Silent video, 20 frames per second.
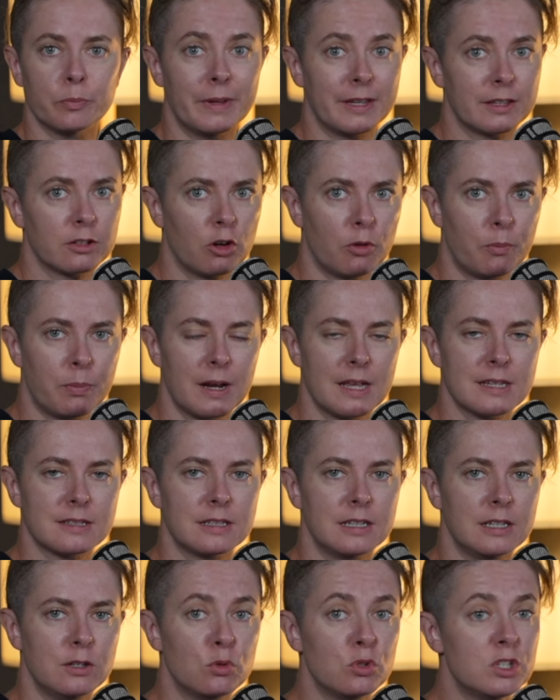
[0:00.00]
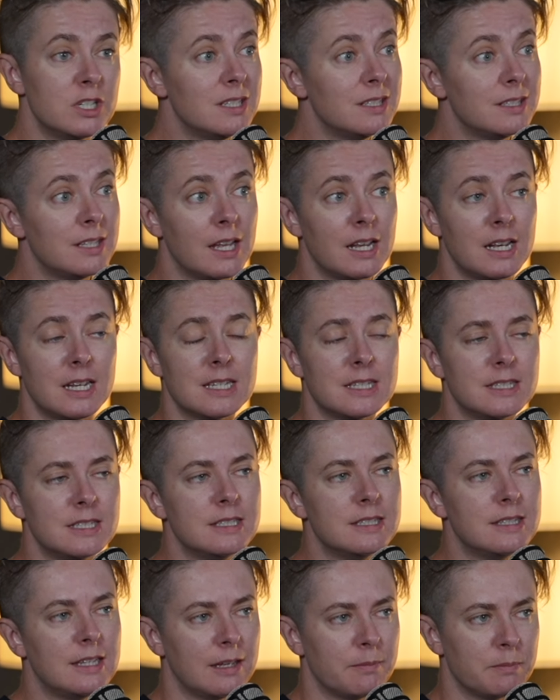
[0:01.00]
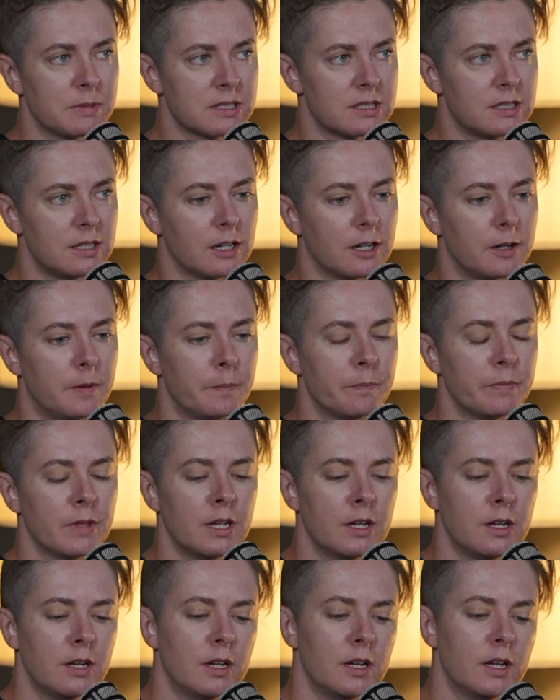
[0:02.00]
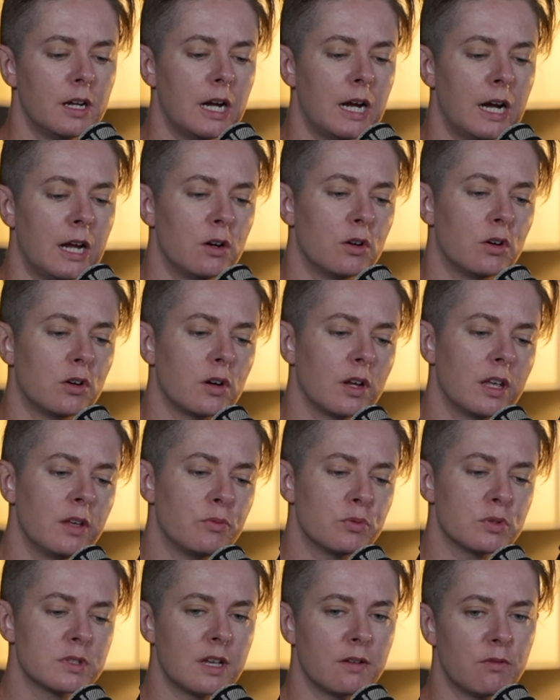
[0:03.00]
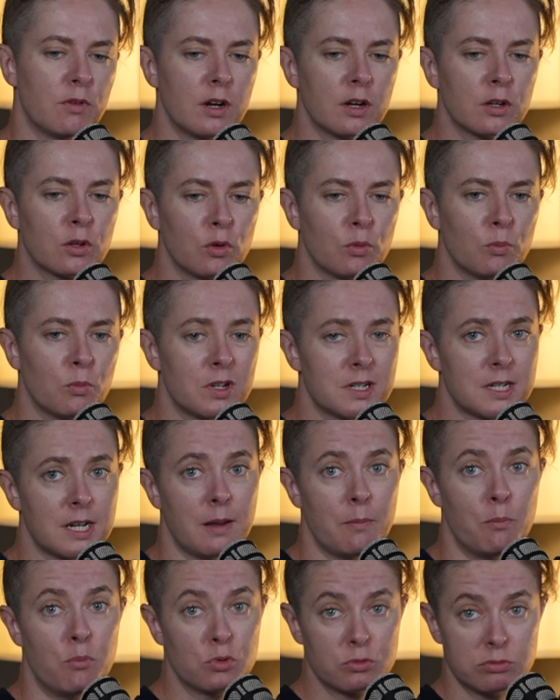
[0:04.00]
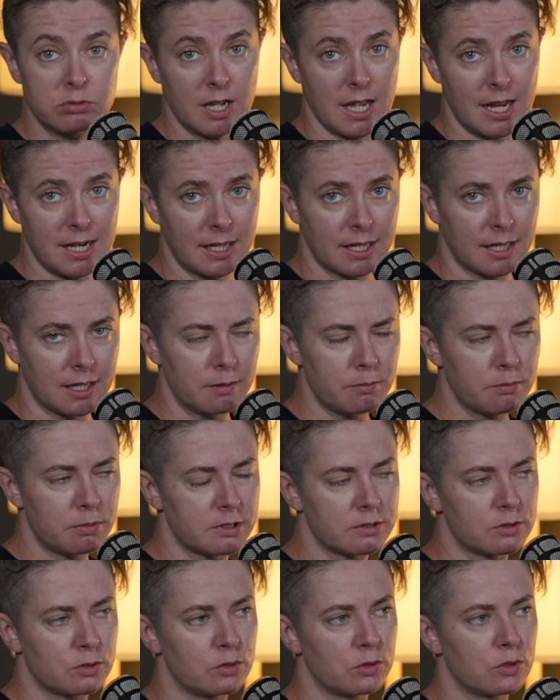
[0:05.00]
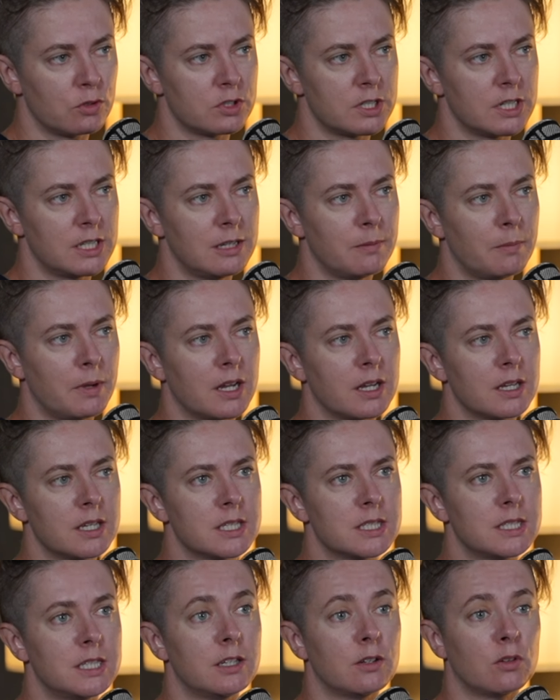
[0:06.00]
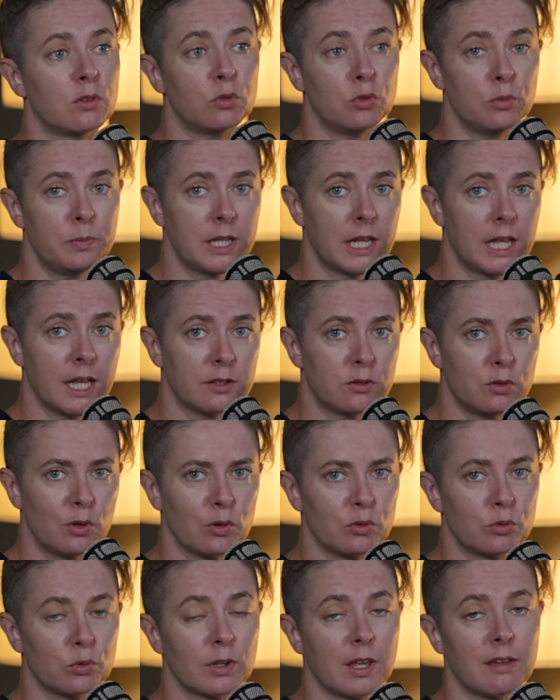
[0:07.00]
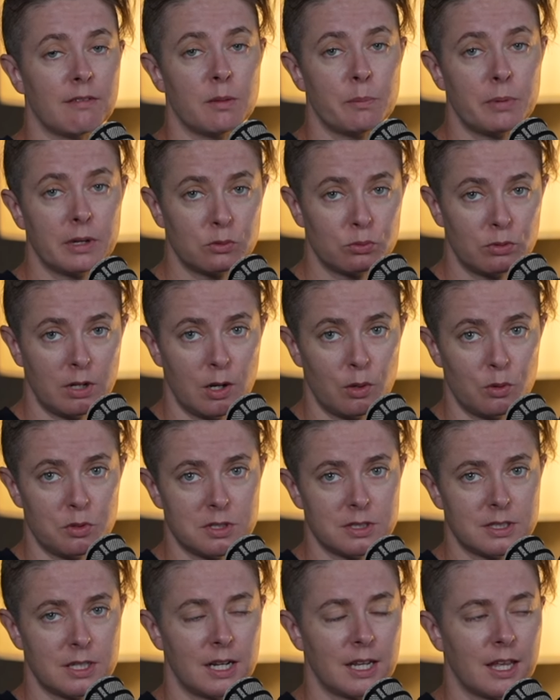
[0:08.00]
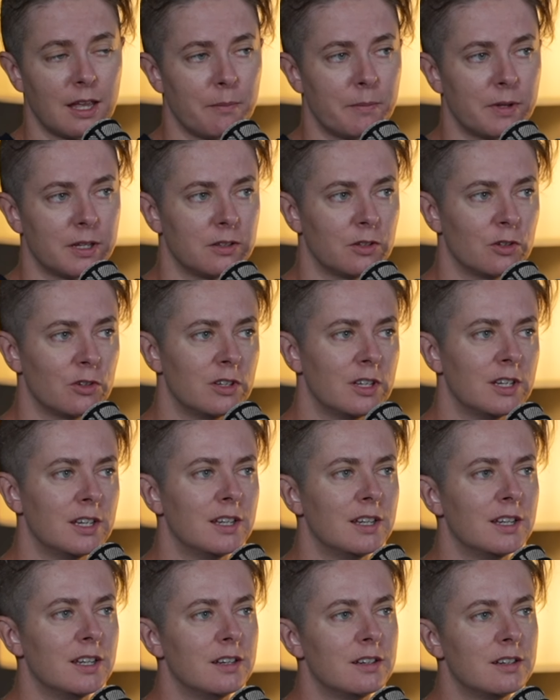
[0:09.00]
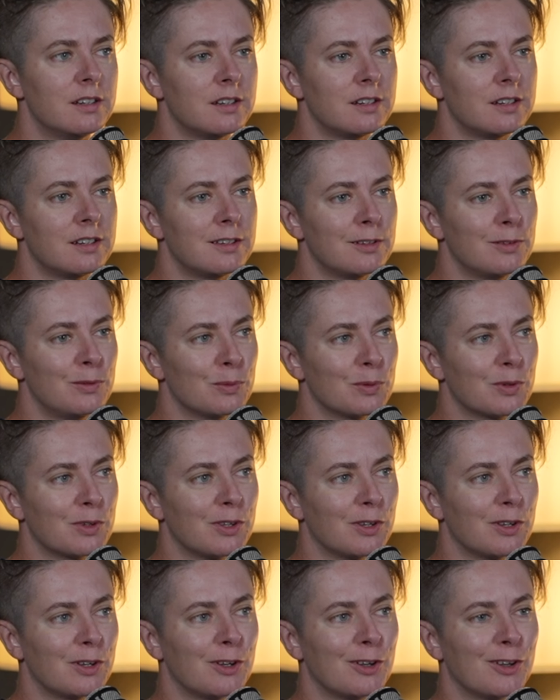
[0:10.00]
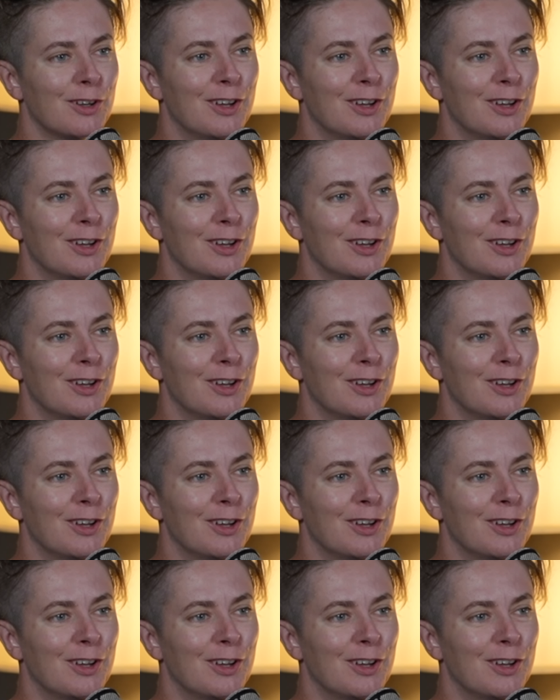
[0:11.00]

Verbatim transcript: mettre en place les logiciels, les systèmes, etc. Alors, il faut savoir que moi, j'ai beaucoup galéré parce que quand j'ai démarré, c'était en 2014, donc il n'y avait pas tous les logiciels qu'il y a maintenant. Euh, donc euh,